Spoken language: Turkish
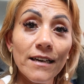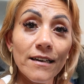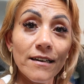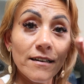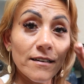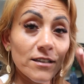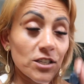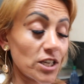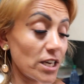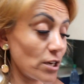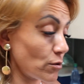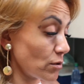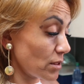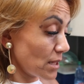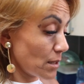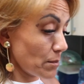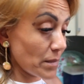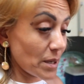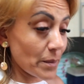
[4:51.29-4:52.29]
Ee, şey
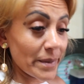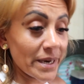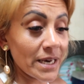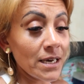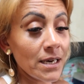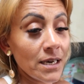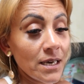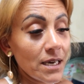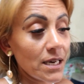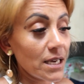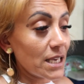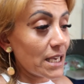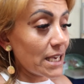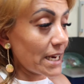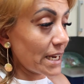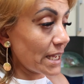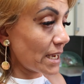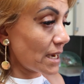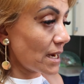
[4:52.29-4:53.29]
kullanmama
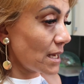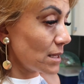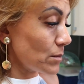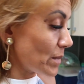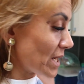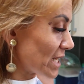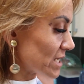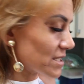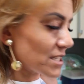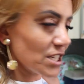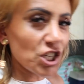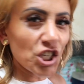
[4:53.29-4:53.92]
gerek kalmaz.